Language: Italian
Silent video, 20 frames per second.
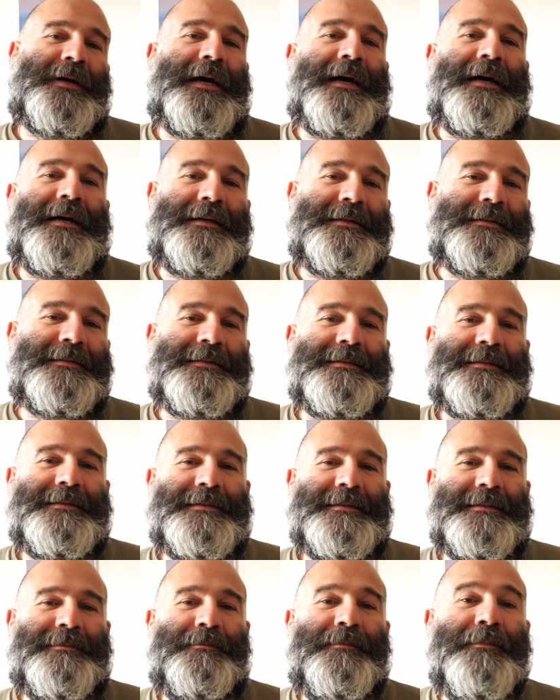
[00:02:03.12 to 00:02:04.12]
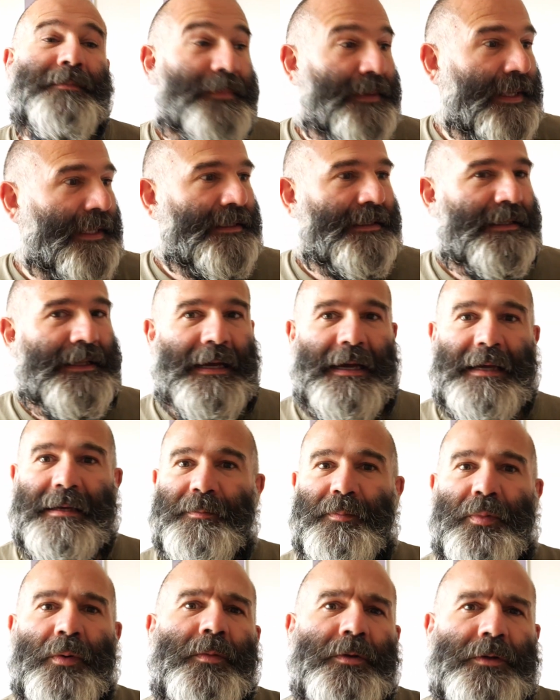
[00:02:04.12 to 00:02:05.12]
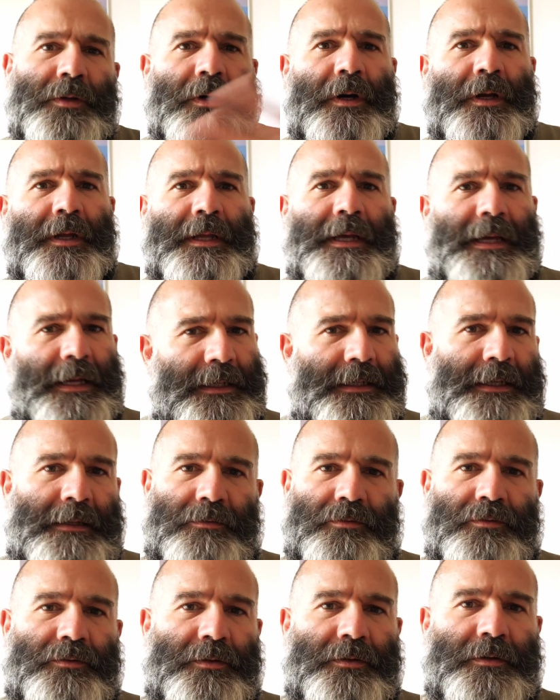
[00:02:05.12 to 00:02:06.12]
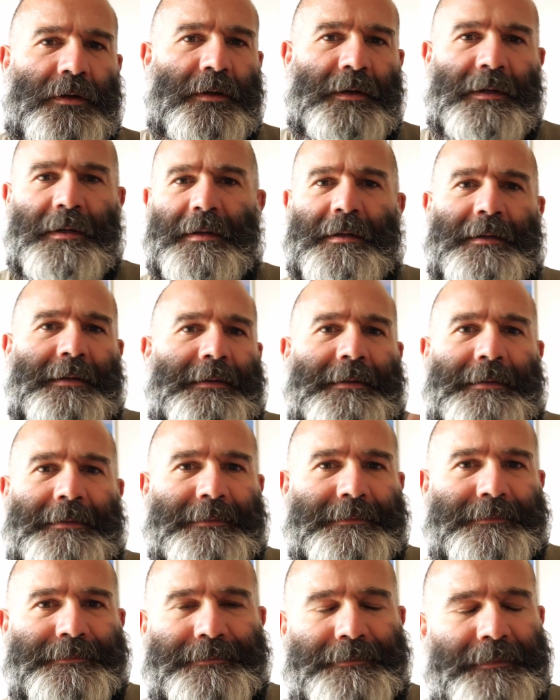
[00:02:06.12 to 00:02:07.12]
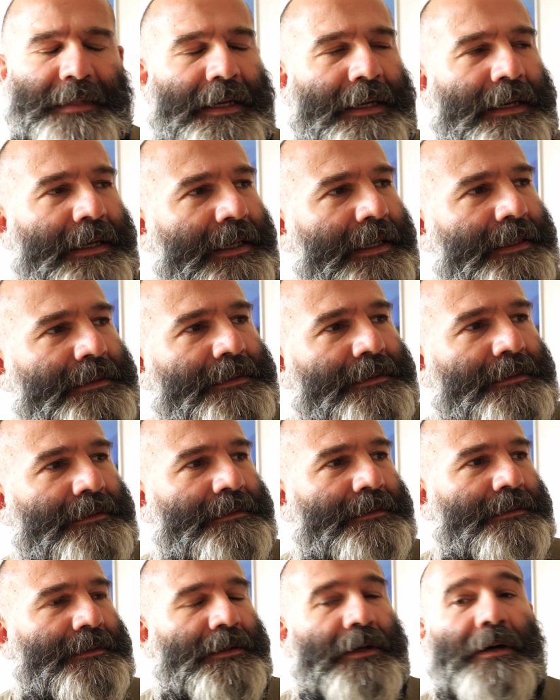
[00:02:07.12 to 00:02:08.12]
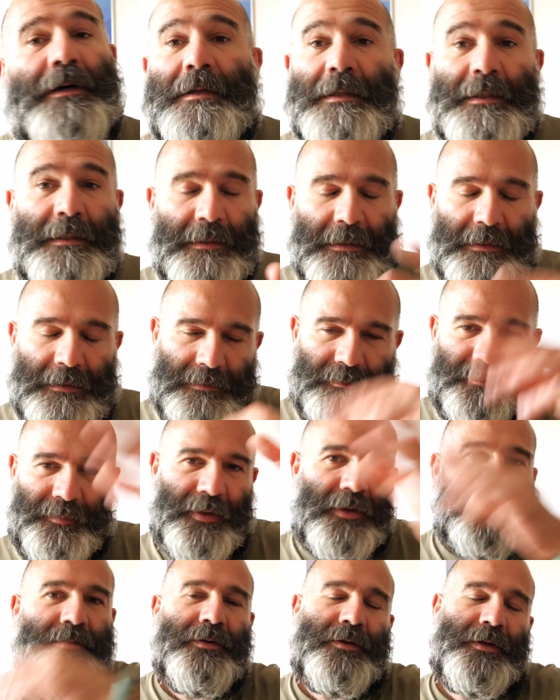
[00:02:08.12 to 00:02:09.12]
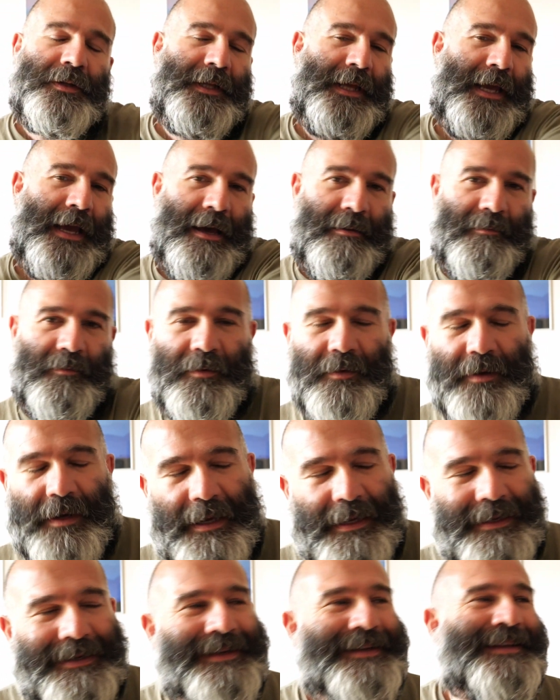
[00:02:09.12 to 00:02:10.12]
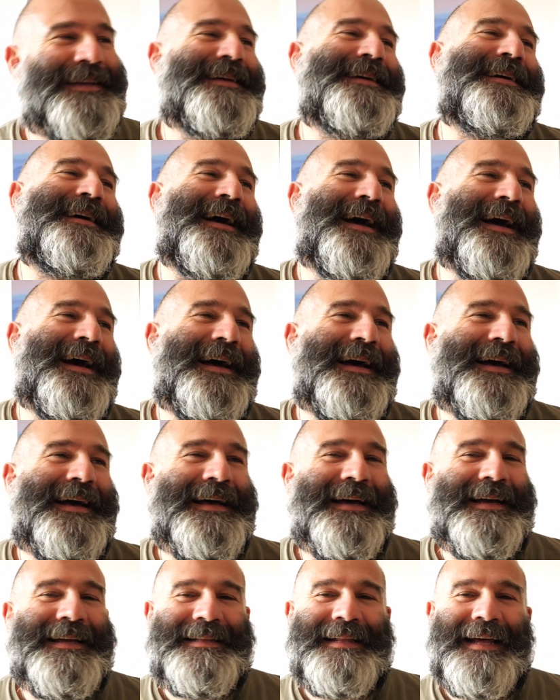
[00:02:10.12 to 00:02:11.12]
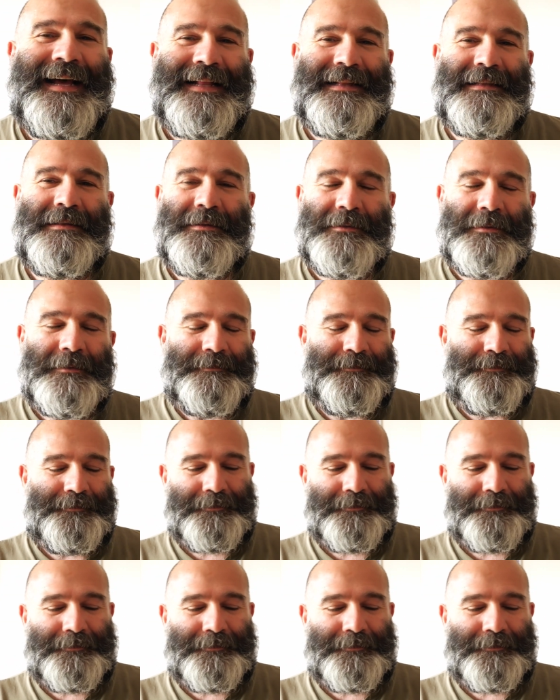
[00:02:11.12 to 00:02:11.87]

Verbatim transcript: a eh, piantare i pomodori e il gran turco, al resto no. Però torniamo a, a, ad altro.